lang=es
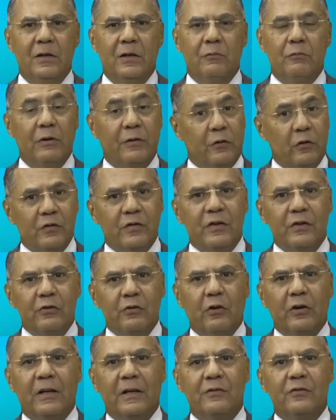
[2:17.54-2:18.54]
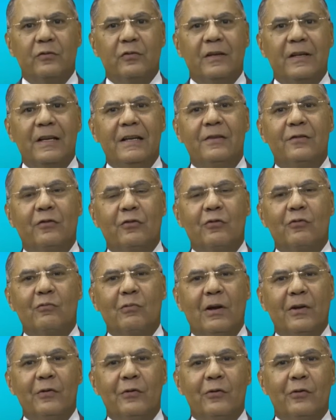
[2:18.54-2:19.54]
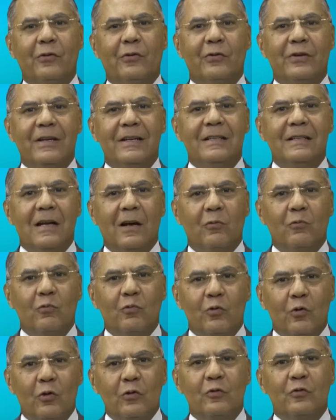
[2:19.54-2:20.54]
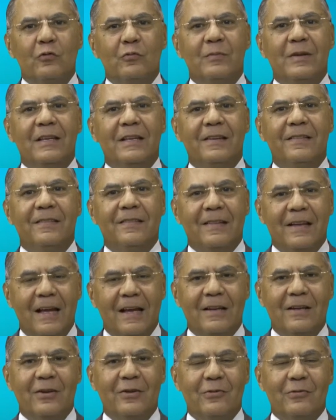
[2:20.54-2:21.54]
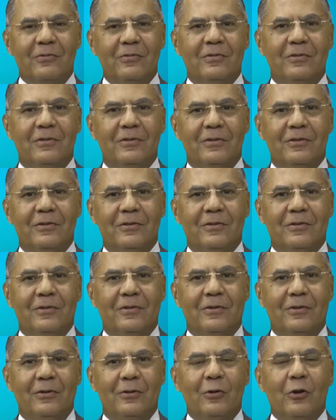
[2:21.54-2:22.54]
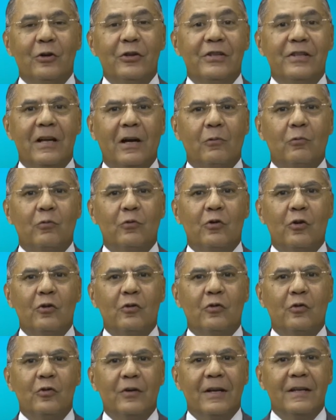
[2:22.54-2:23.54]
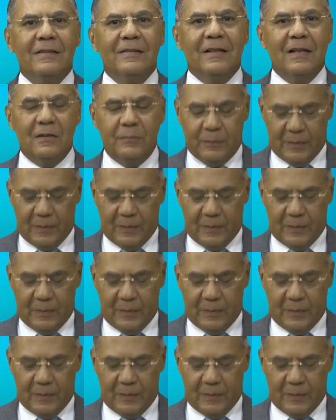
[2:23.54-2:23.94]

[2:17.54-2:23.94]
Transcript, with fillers: Nuestro Señor Jesucristo cuando inauguró su ministerio, lo inauguró con estas